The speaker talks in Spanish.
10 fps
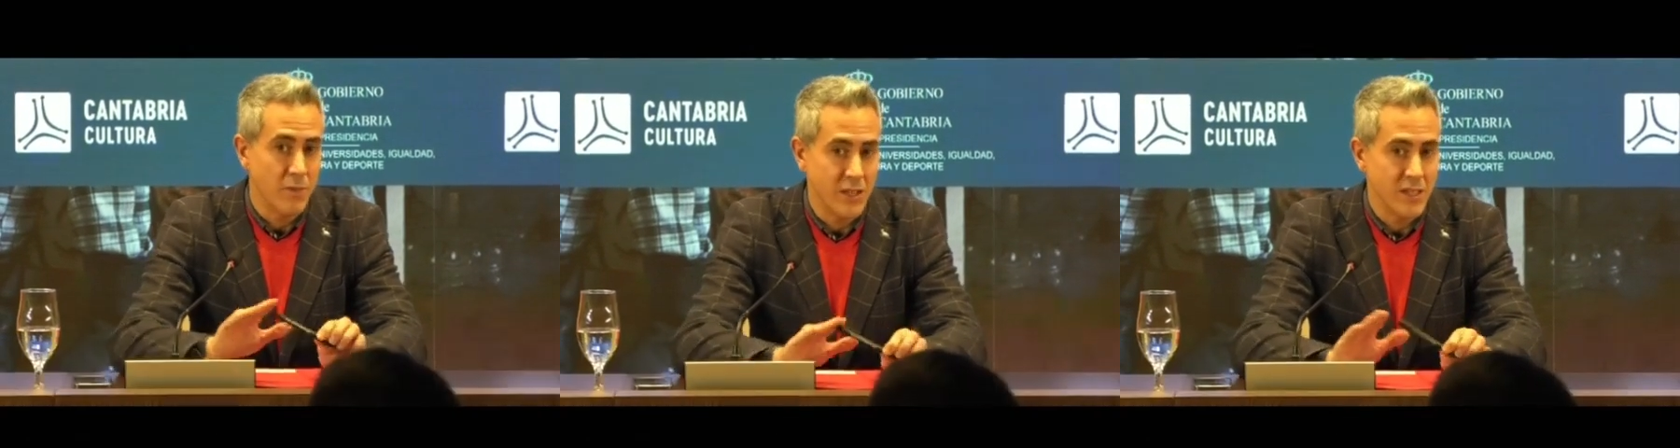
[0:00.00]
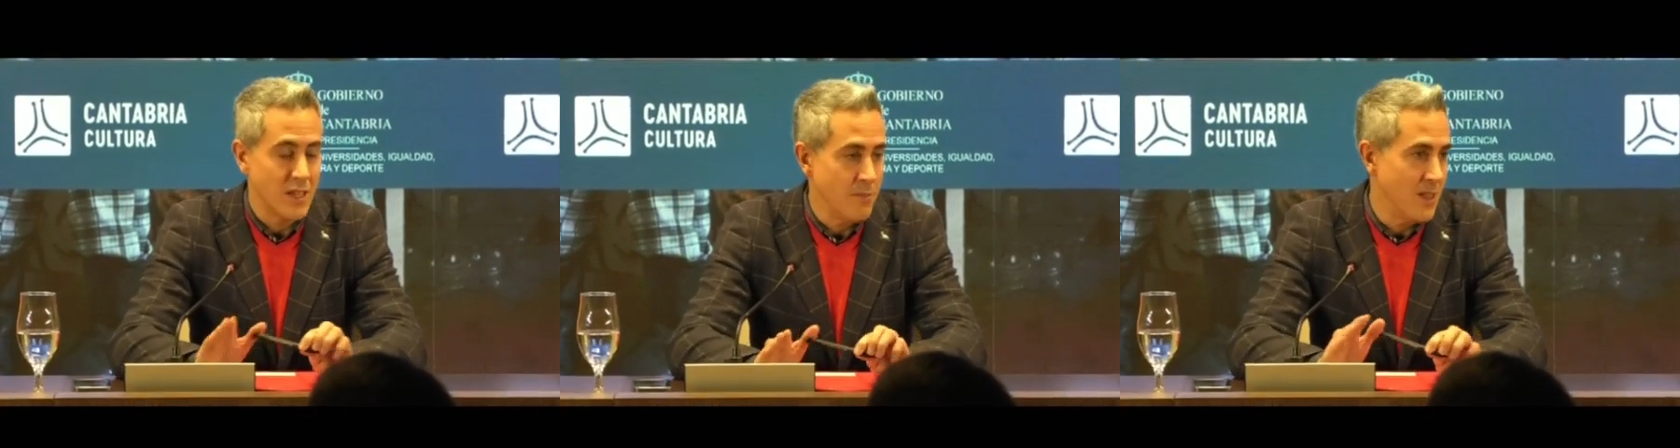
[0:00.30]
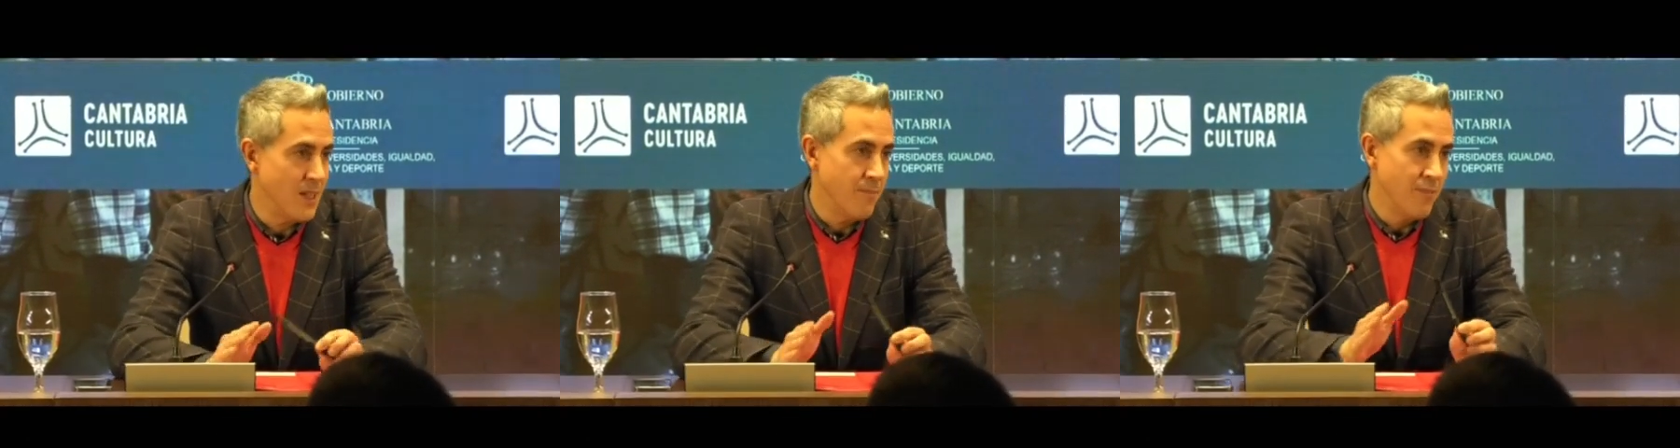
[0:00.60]

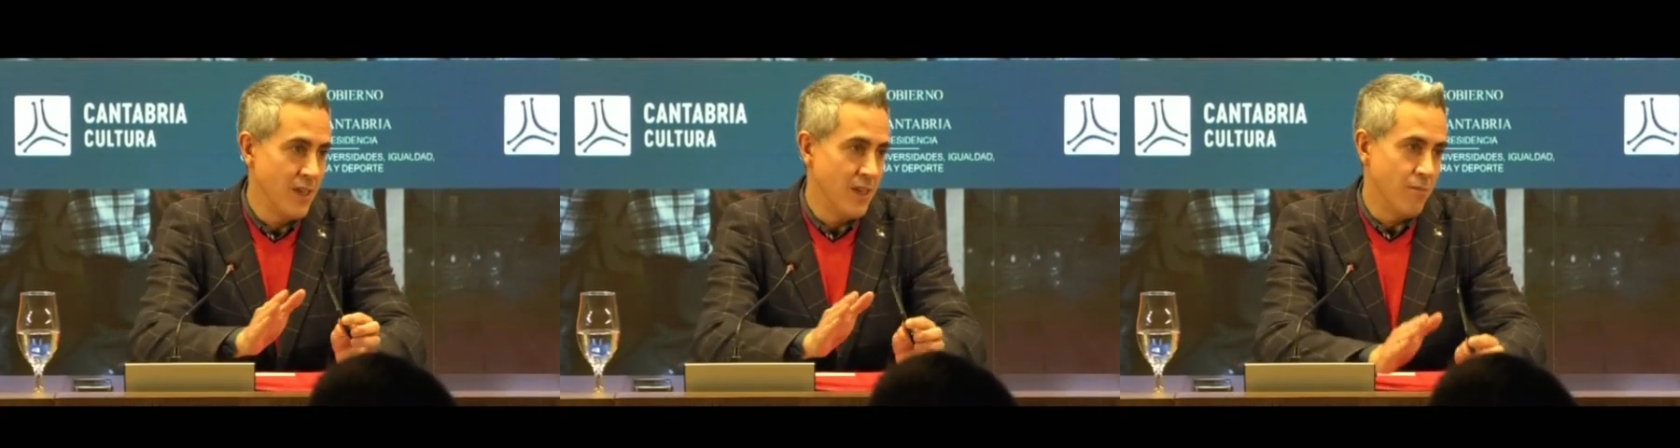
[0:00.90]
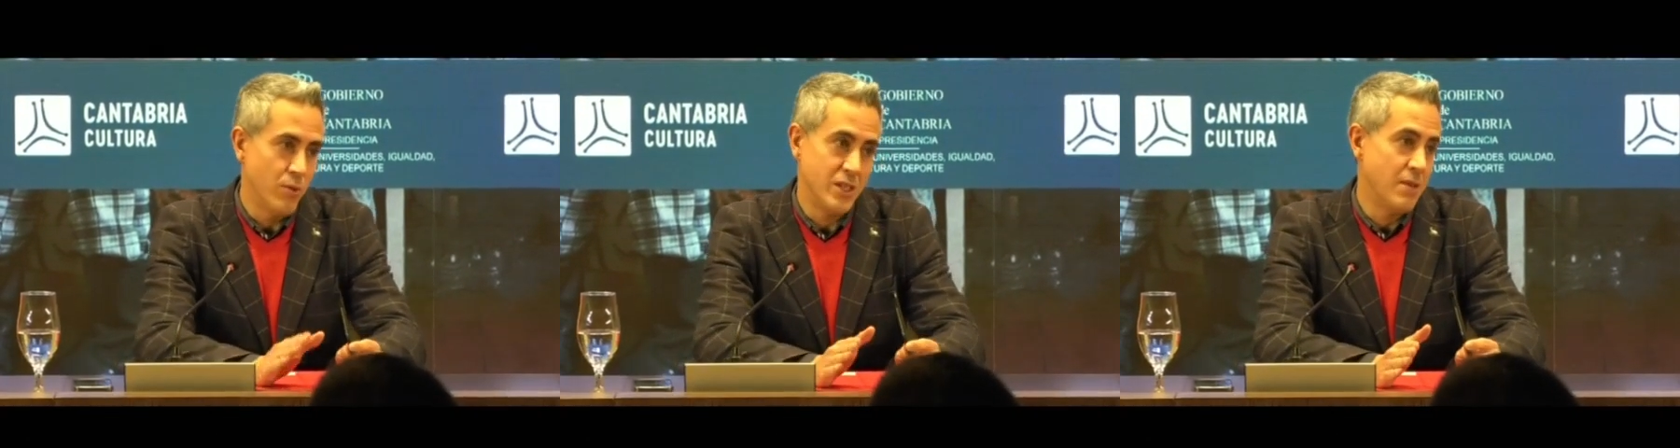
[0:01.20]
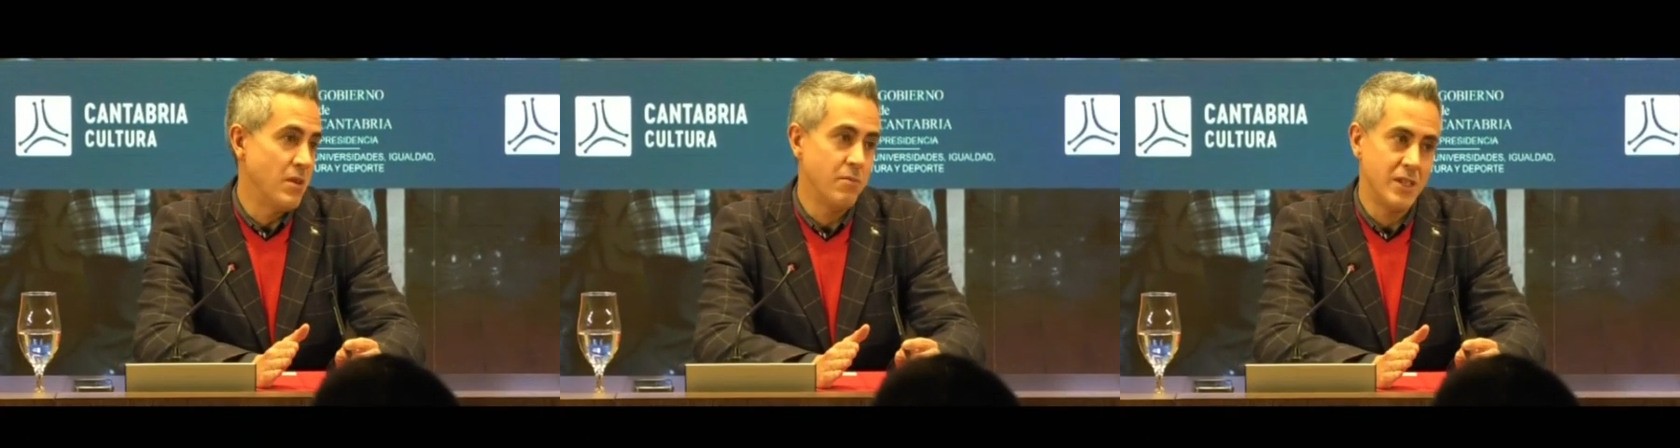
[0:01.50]
precisamente por
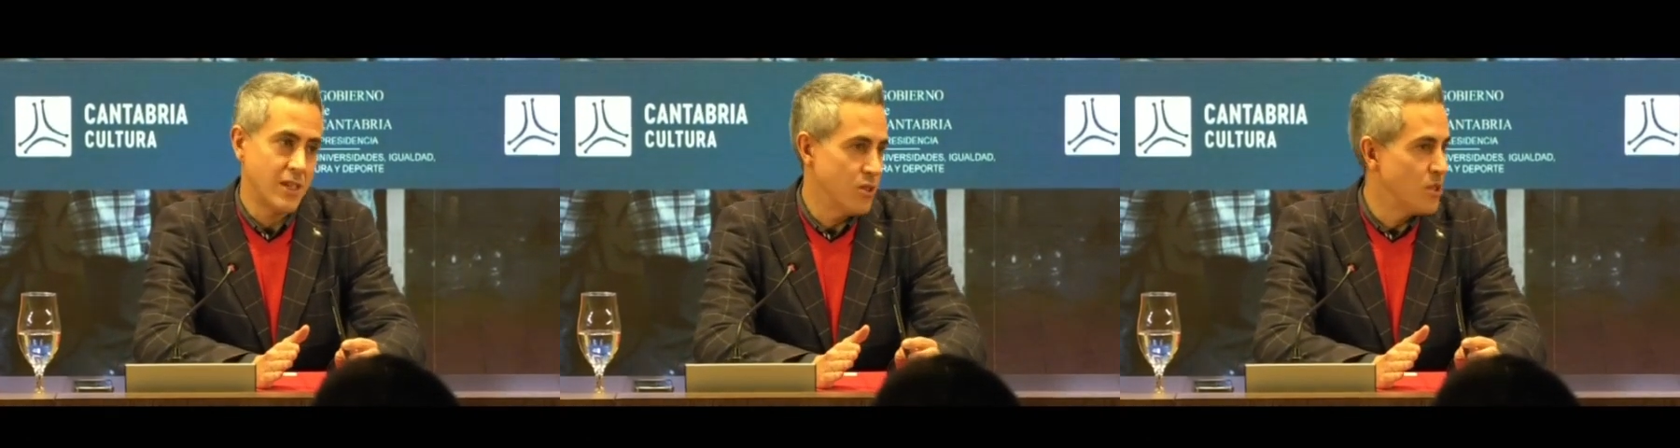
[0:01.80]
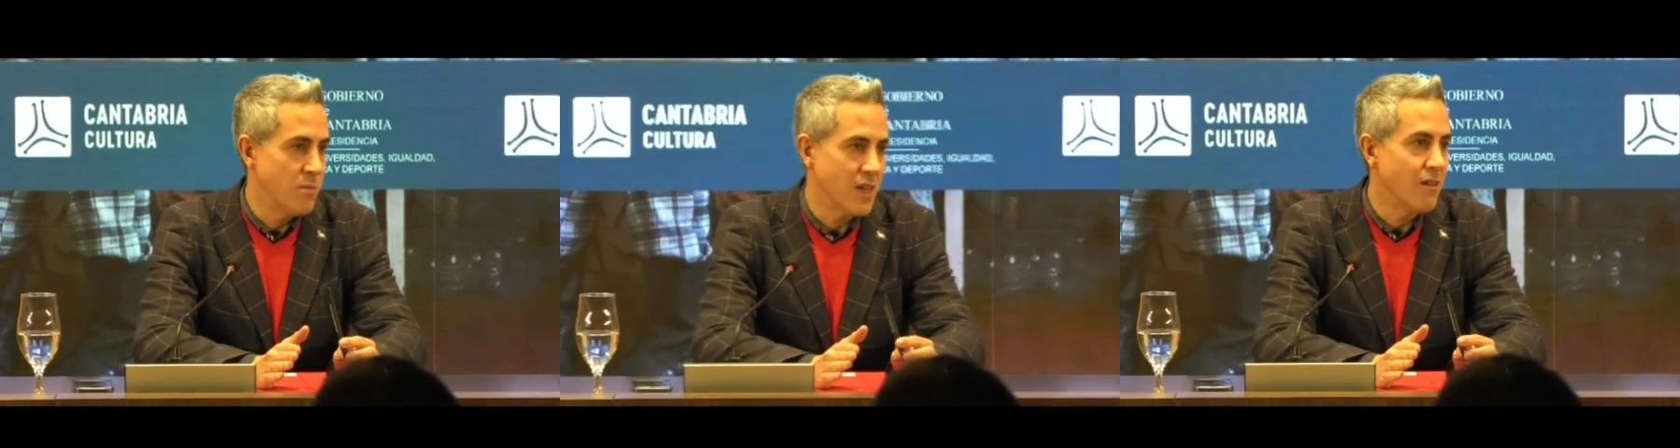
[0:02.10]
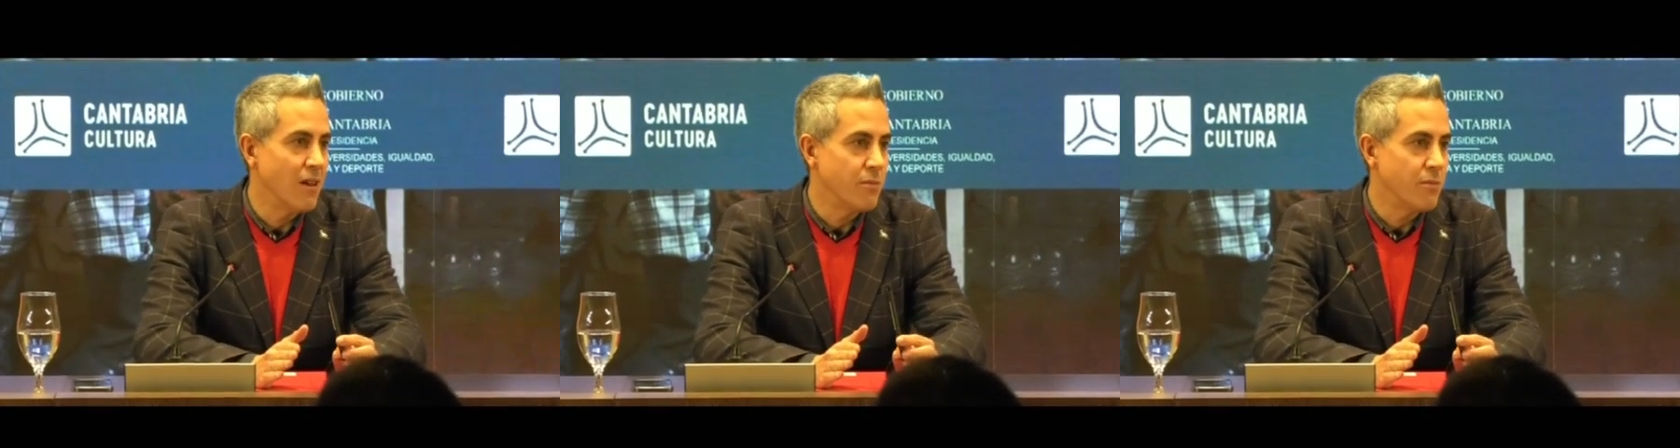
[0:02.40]
esa premisa que os explicaba al